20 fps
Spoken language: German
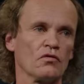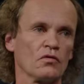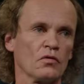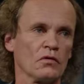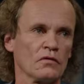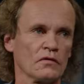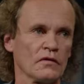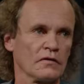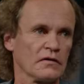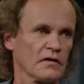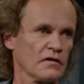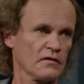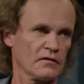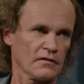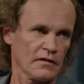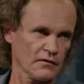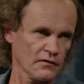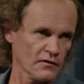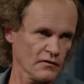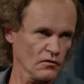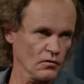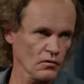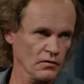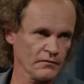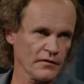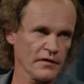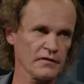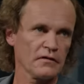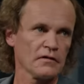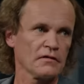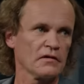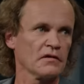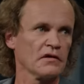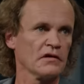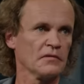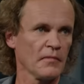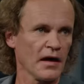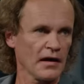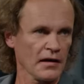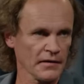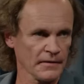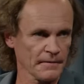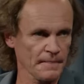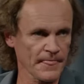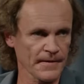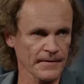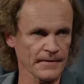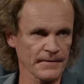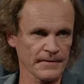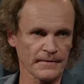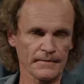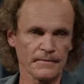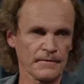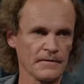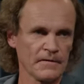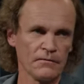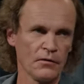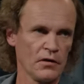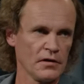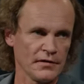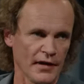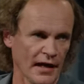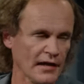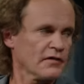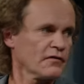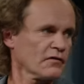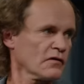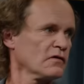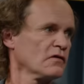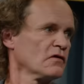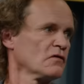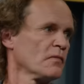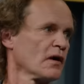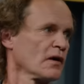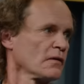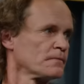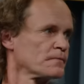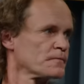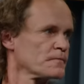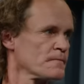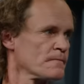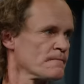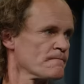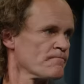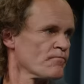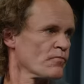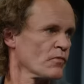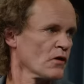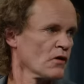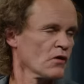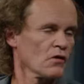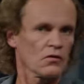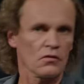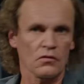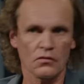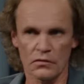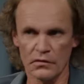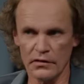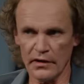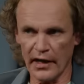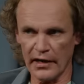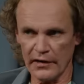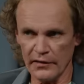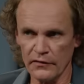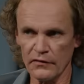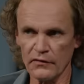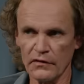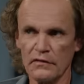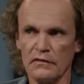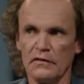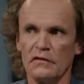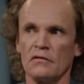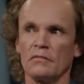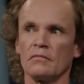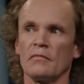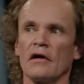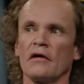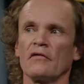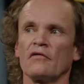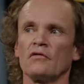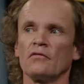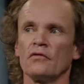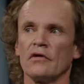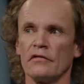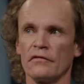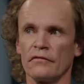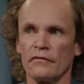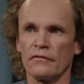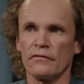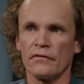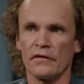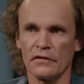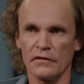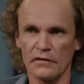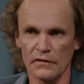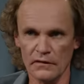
stört, die, das sind so welche, die, die machen, äh, die wollen alles richtig machen. Und alles richtig machen zu wollen, finde